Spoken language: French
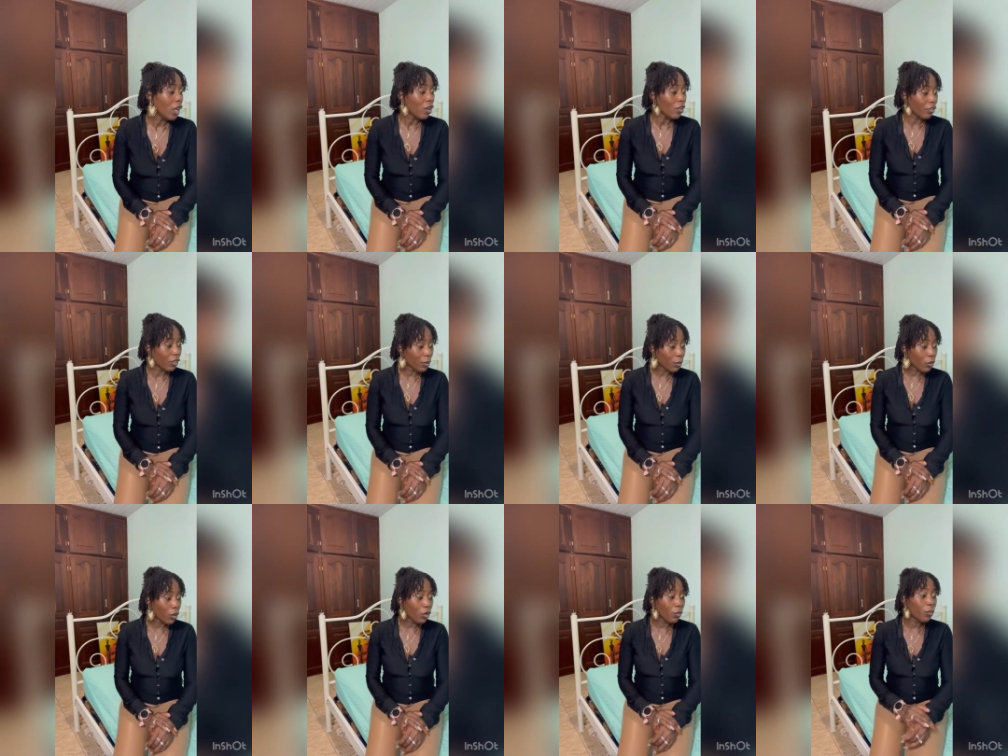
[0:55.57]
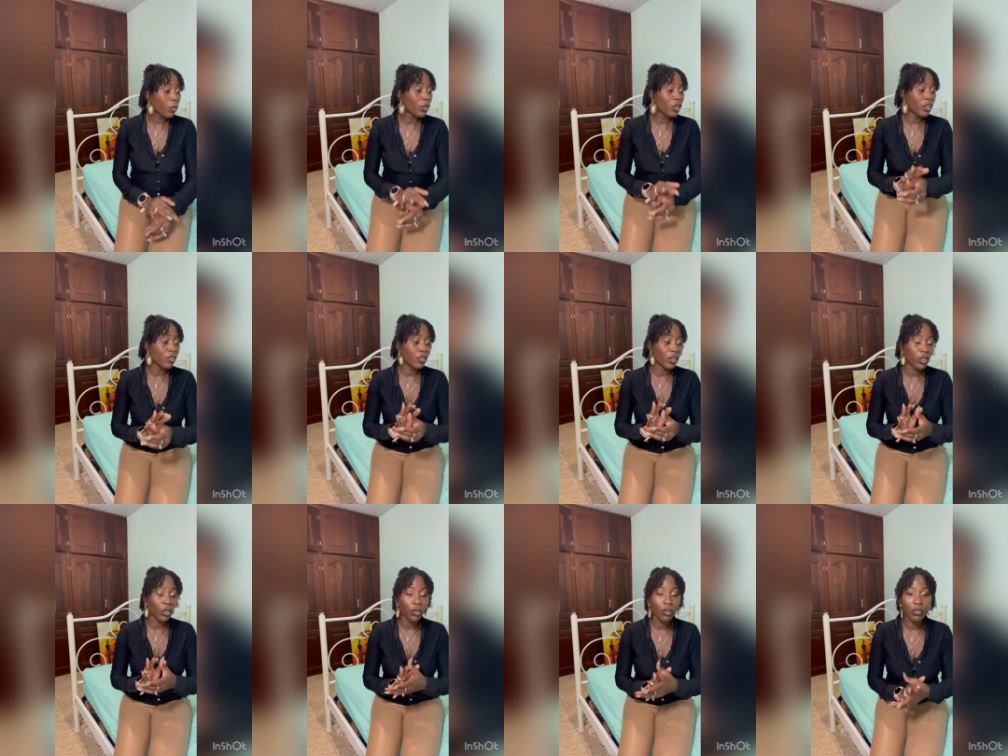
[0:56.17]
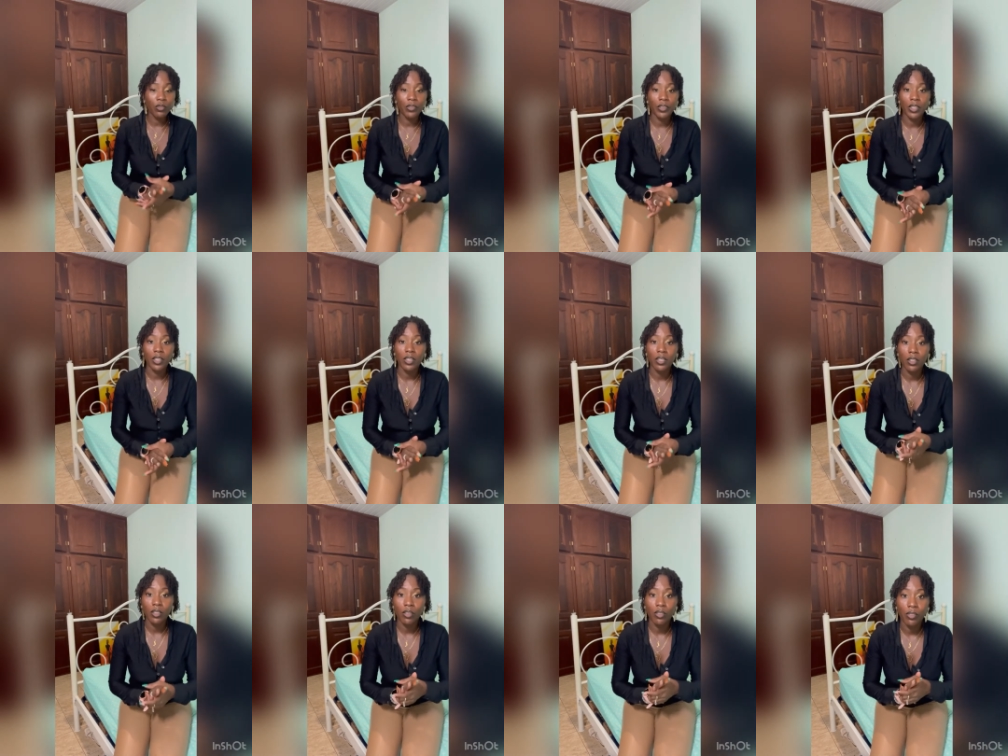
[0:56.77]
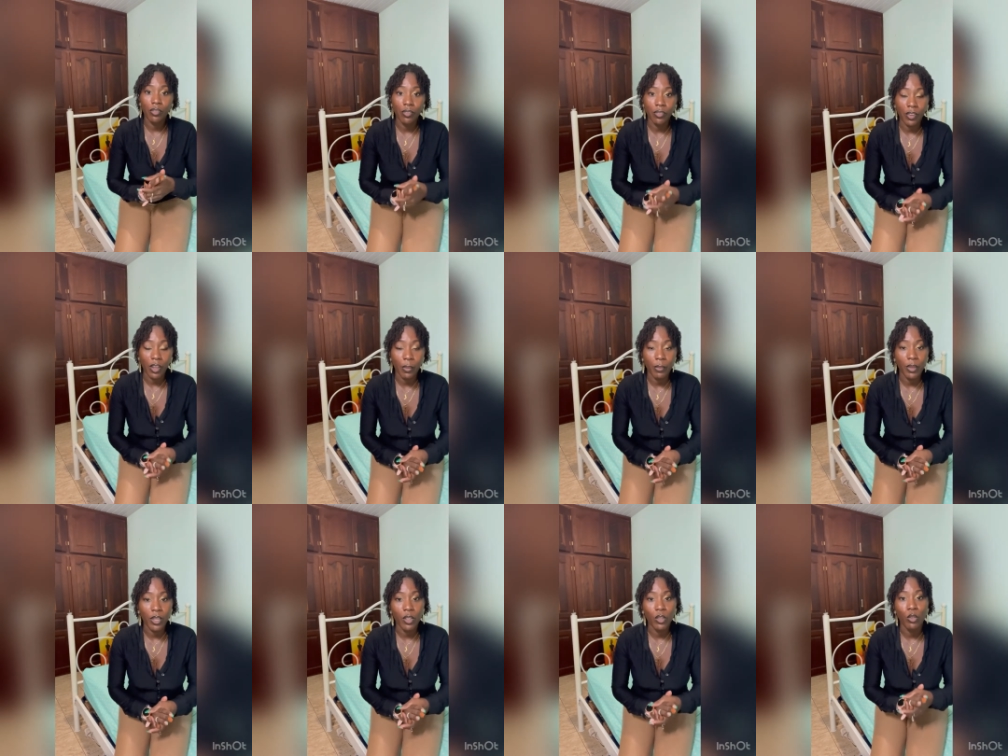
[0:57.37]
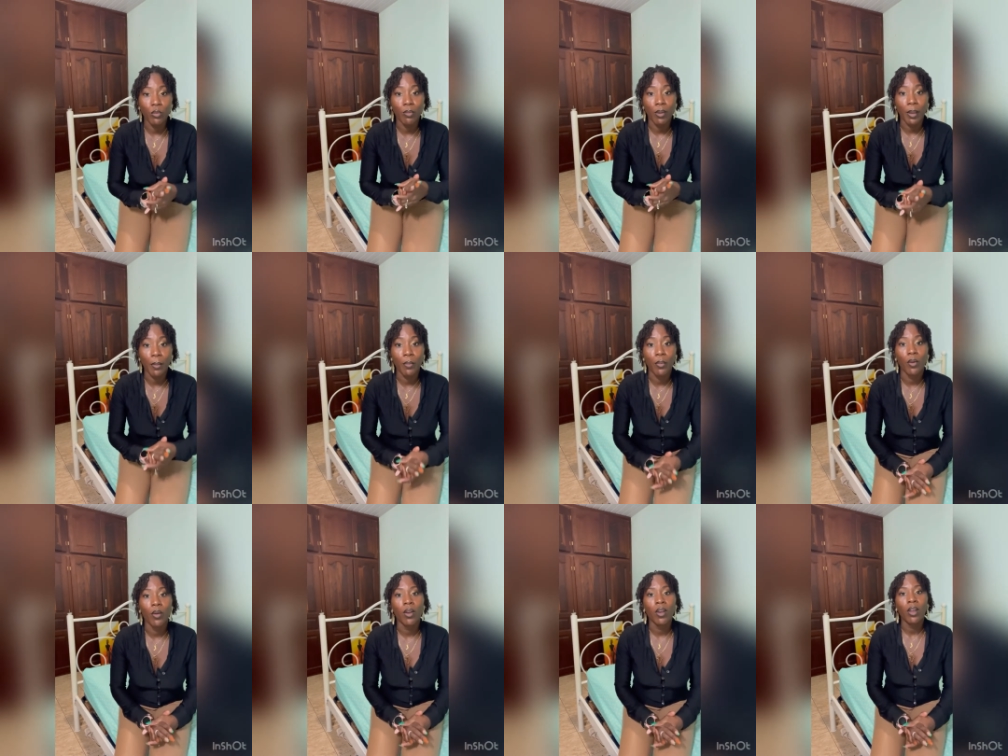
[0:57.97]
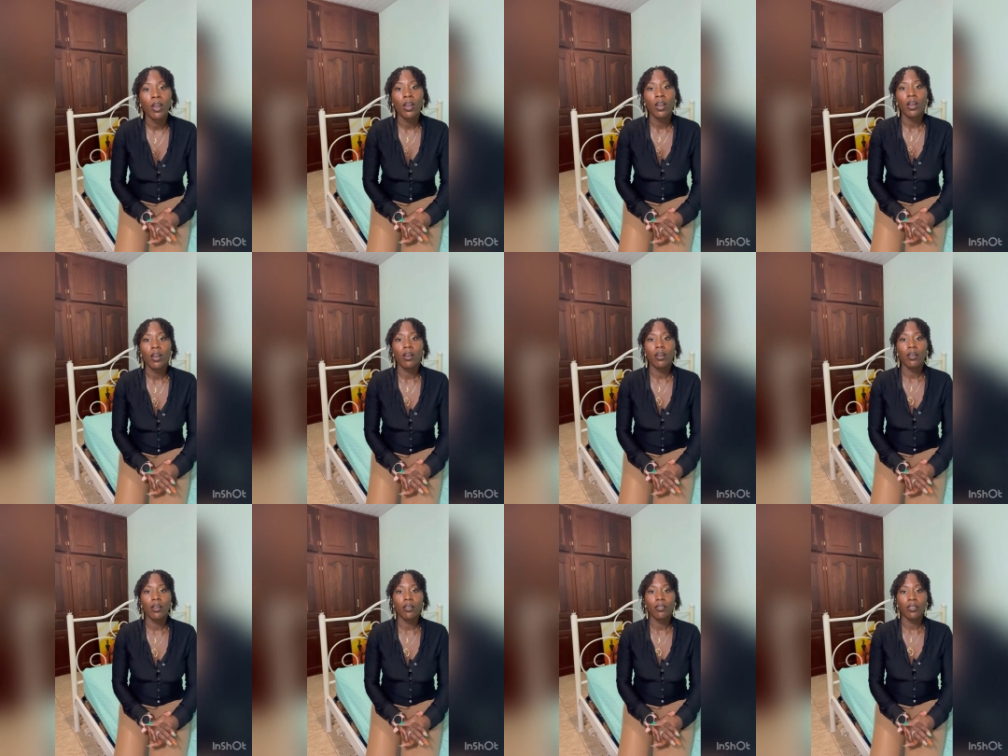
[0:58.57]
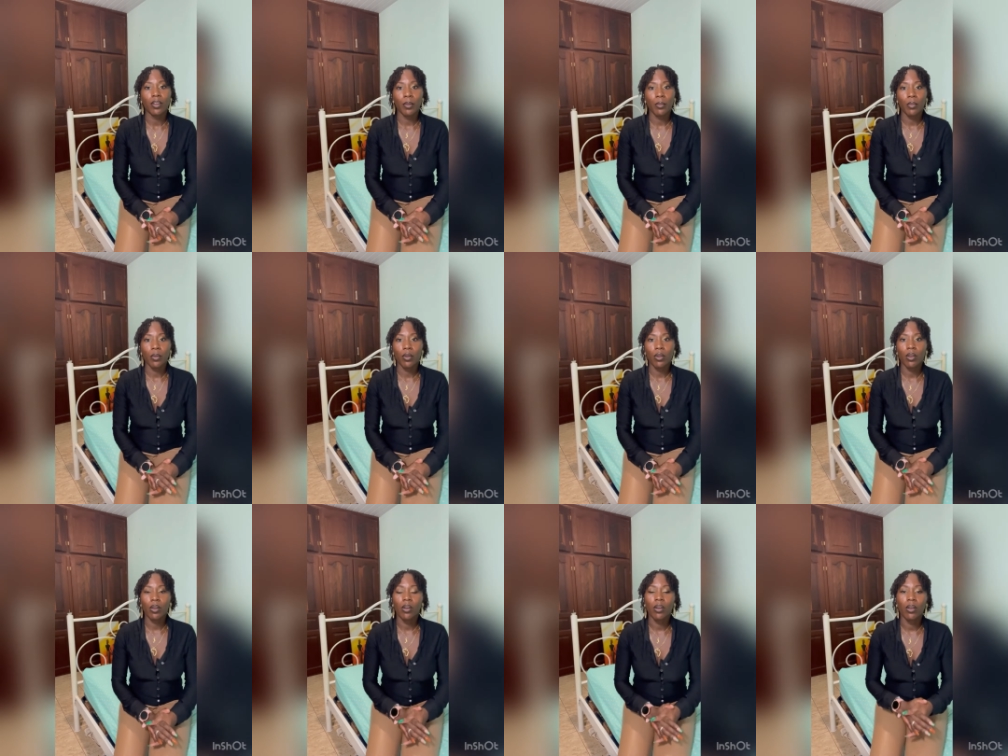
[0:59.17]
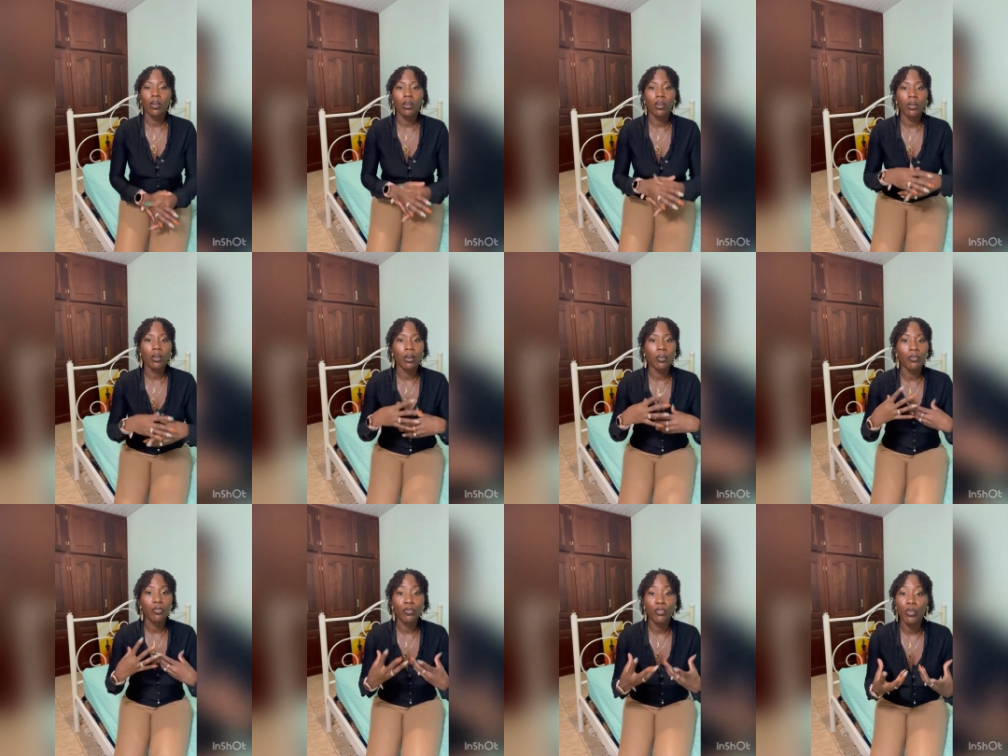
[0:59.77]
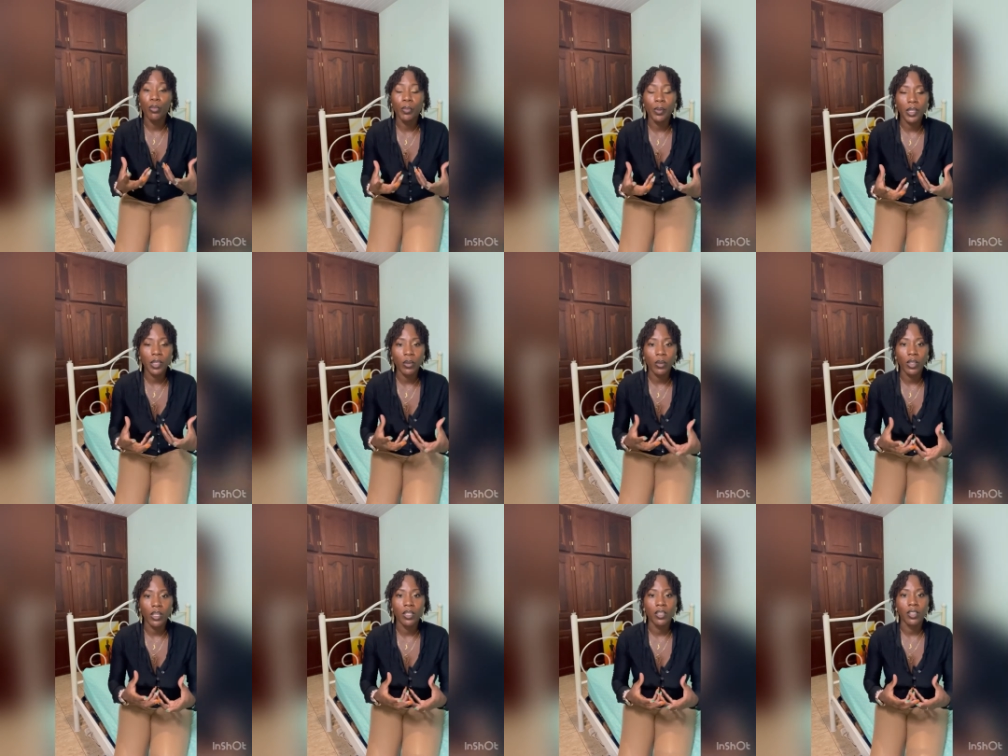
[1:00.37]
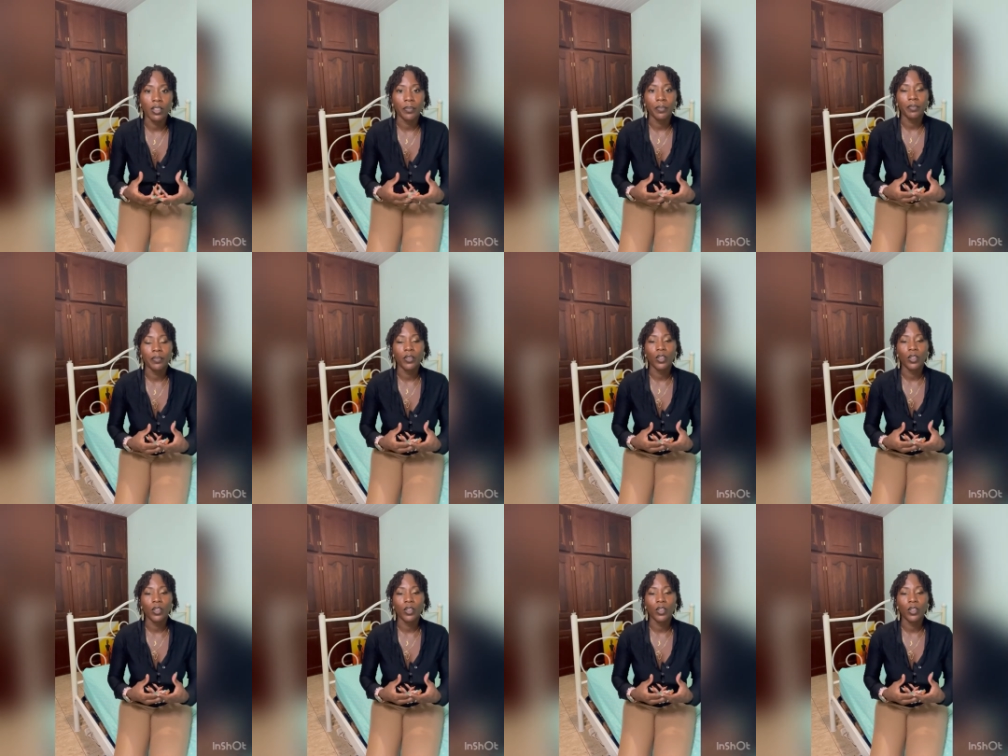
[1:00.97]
Vraiment, prenez votre vie de femme et de maman euh, vraiment comme vos priorités.